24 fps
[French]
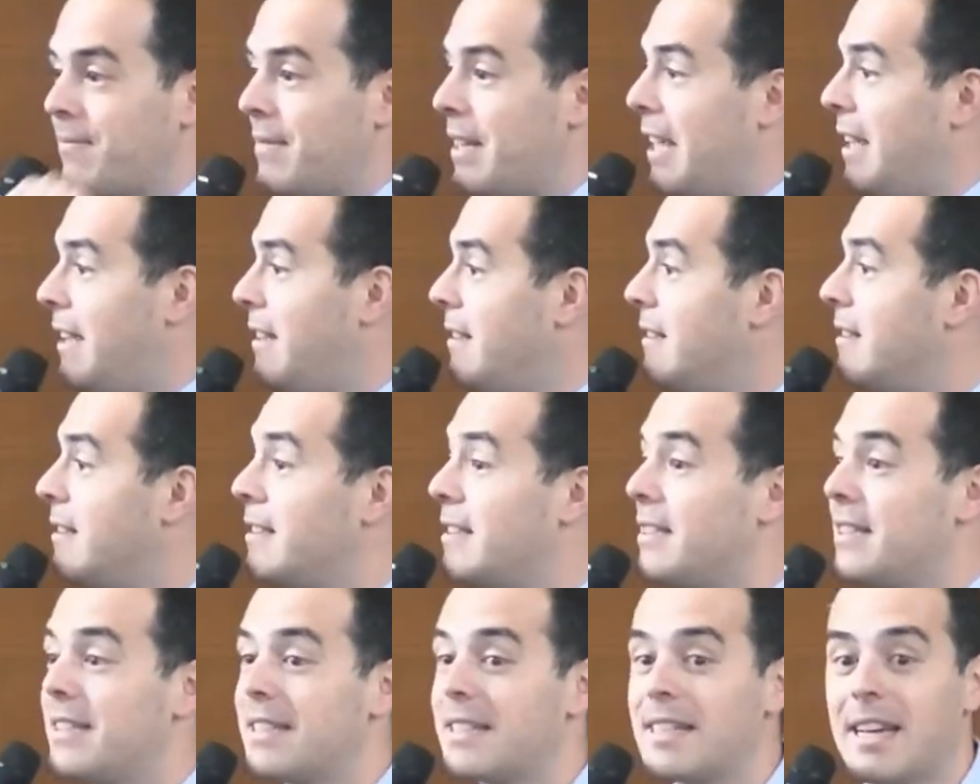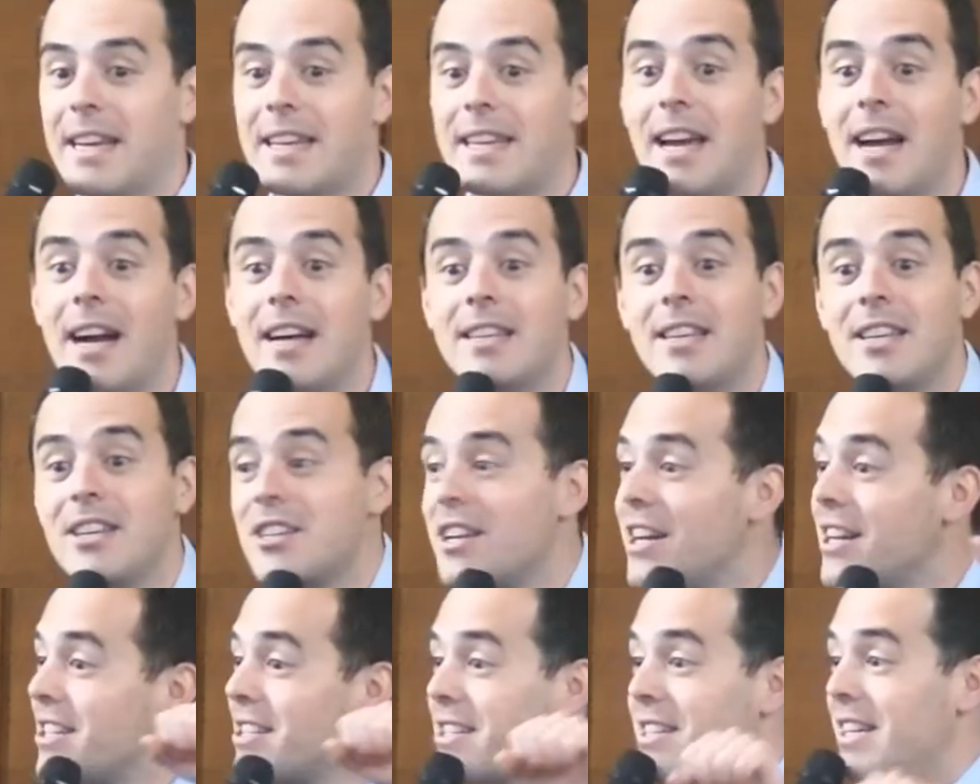hein Quelqu'un a
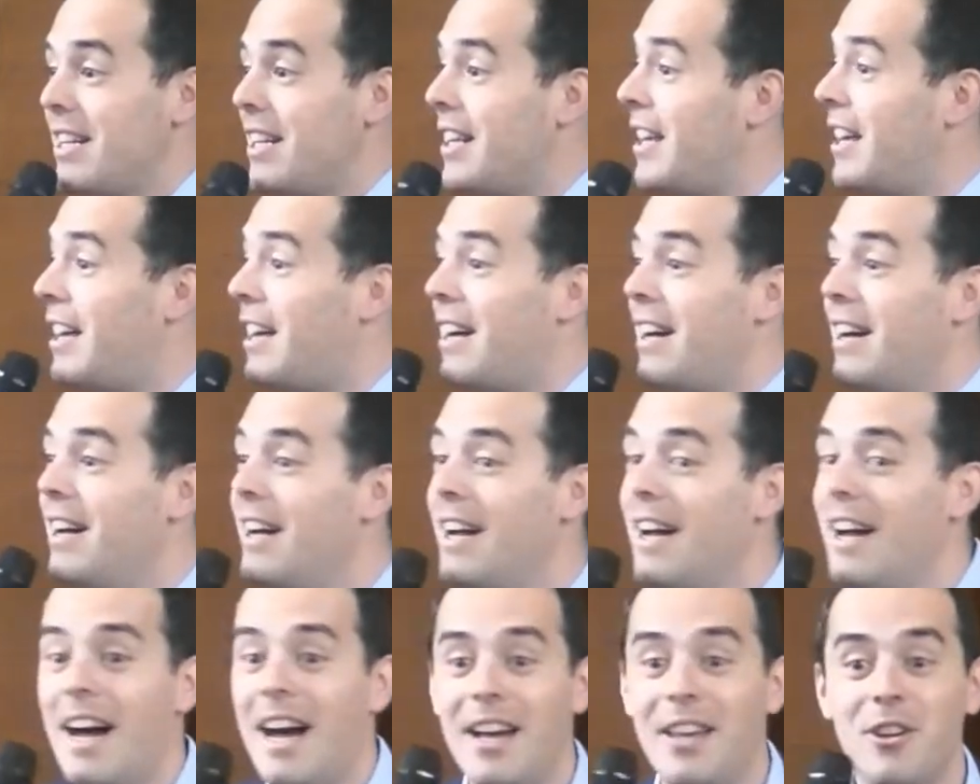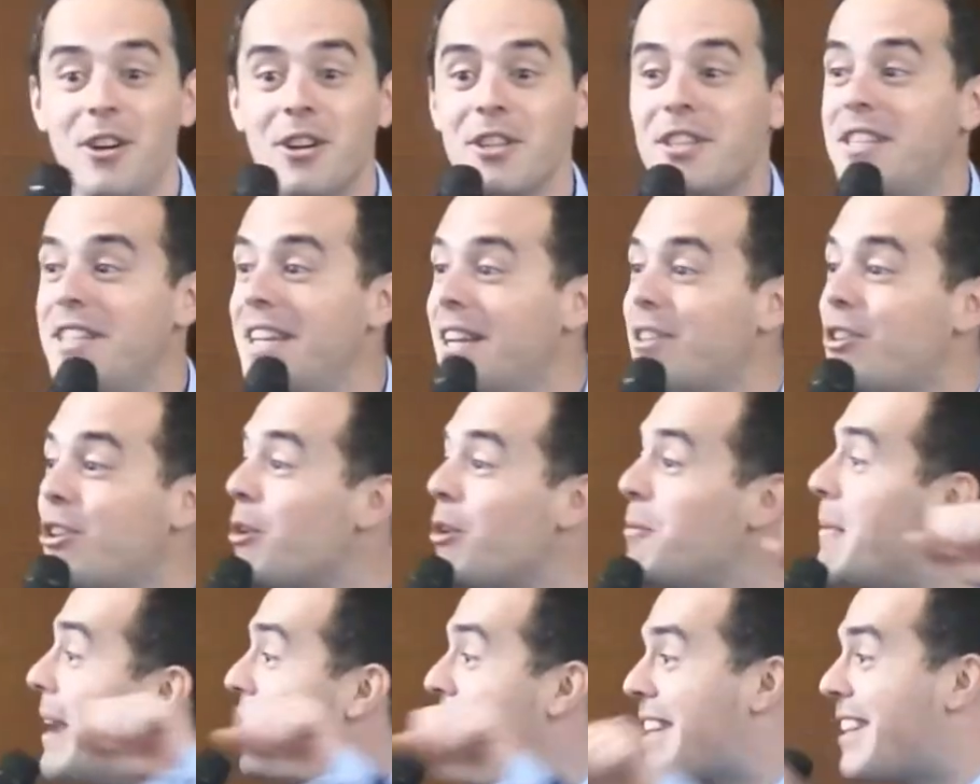déjà acheté un, un
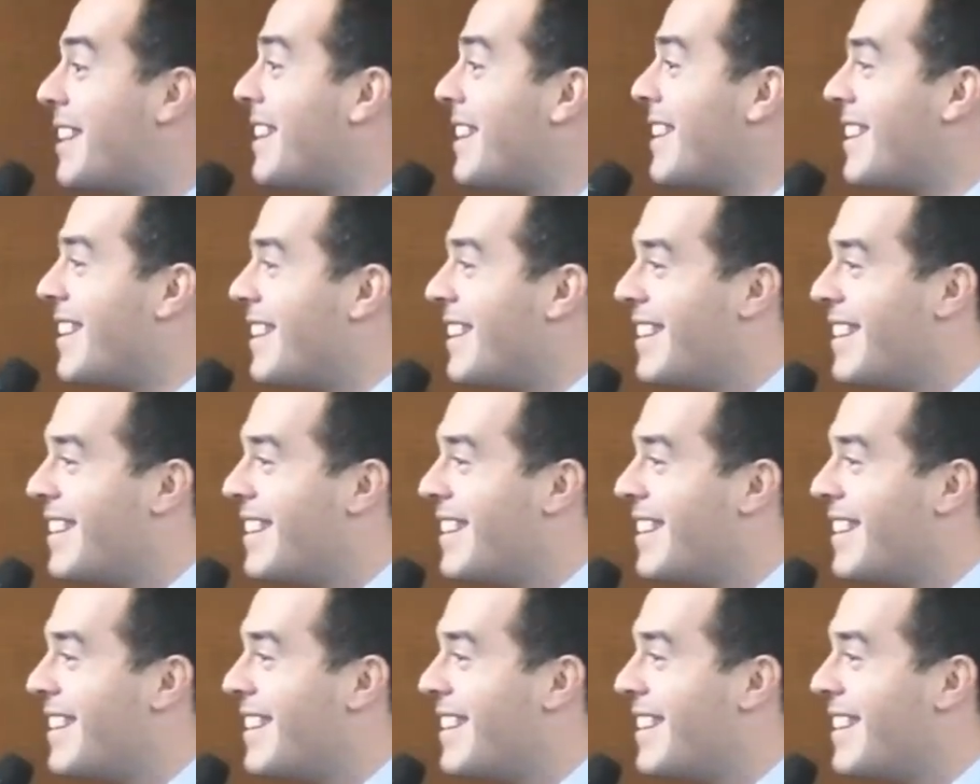ordinateur Mac